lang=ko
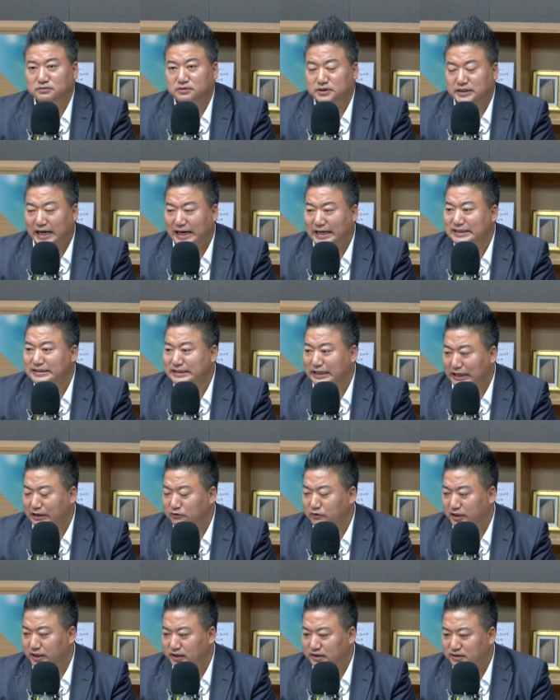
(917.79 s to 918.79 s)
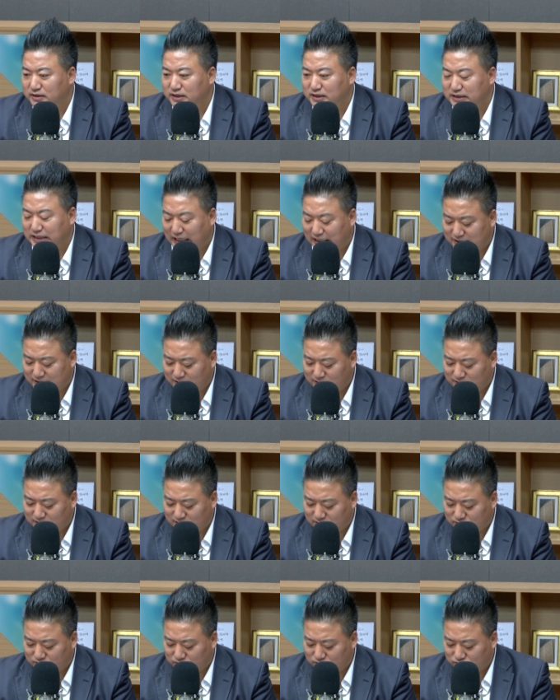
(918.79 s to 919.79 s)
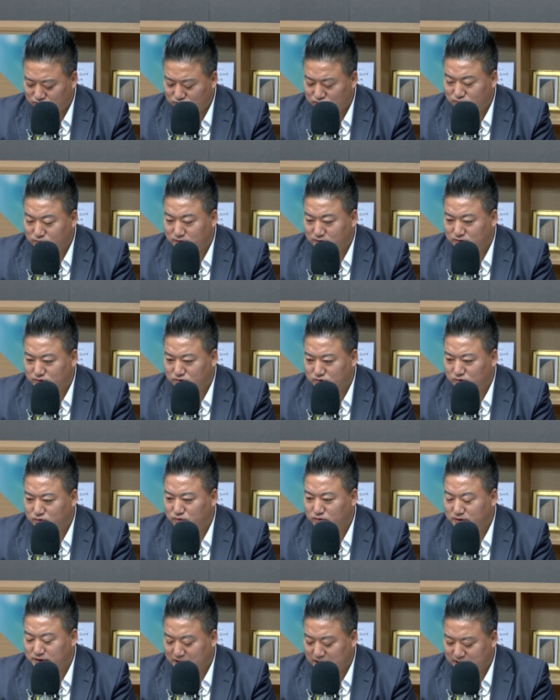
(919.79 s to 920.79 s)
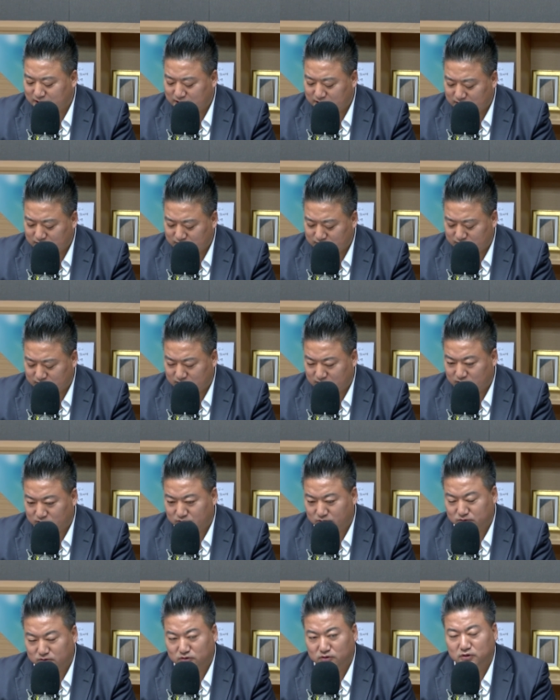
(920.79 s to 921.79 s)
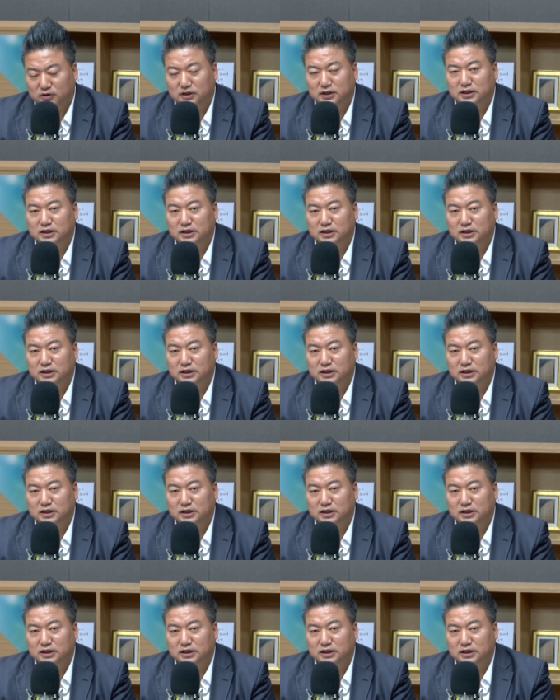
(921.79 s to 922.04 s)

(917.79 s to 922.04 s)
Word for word: 당 내외, 그러니까 야당과도 누구보다도 소통이 잘 된다 이런 얘기를 하고 있고,